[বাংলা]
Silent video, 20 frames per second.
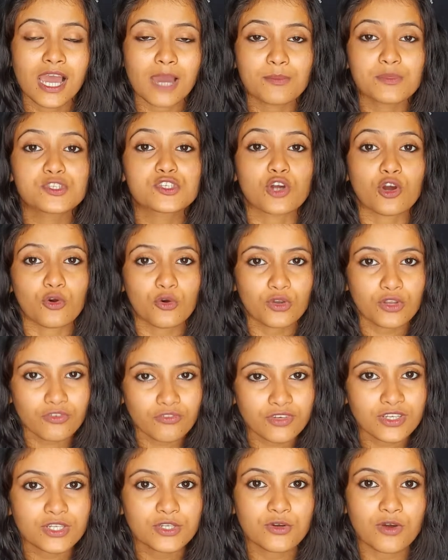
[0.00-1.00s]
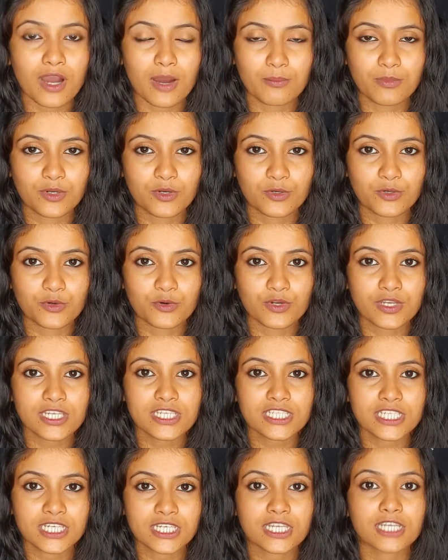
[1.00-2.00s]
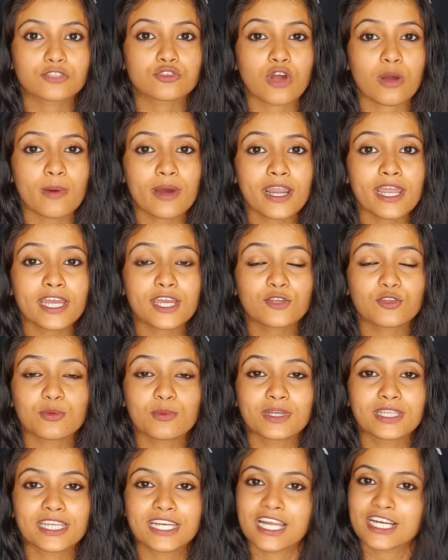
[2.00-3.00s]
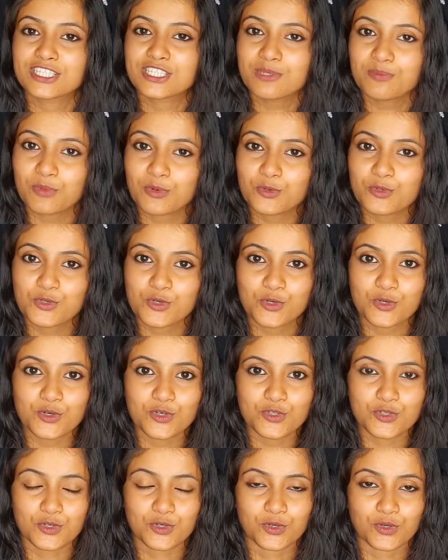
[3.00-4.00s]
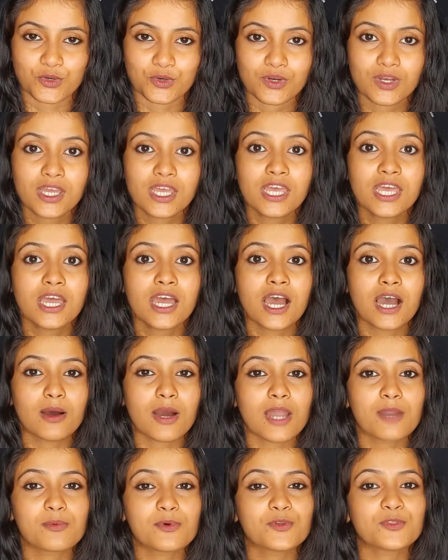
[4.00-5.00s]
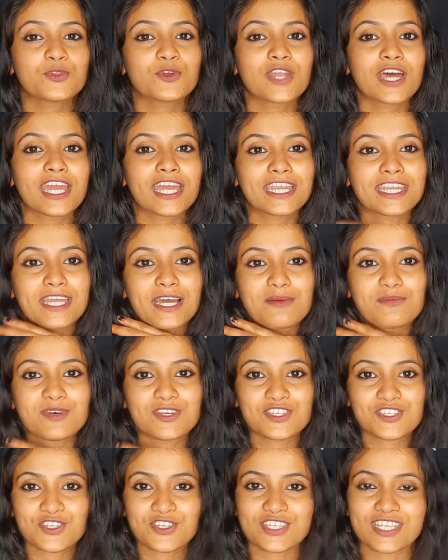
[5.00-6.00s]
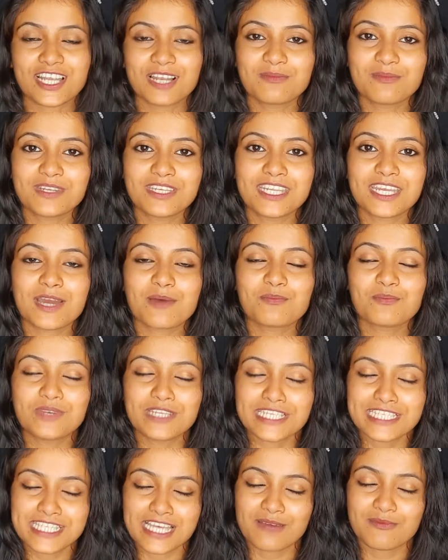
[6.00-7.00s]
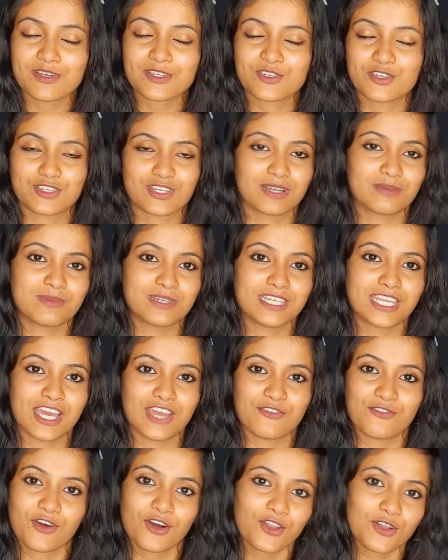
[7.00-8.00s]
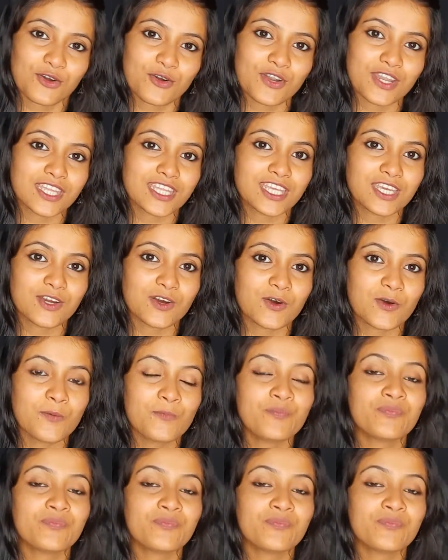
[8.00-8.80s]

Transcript: আমি যখনই ভিডিও আপলোড করি সেটা সবার আগে তোমাদের কাছে পৌঁছানোর জন্য আর বন্ধুরা এটা আমার সোশ্যাল মিডিয়া প্লিজ আমার সোশ্যাল মিডিয়ায় ফলো করে দিও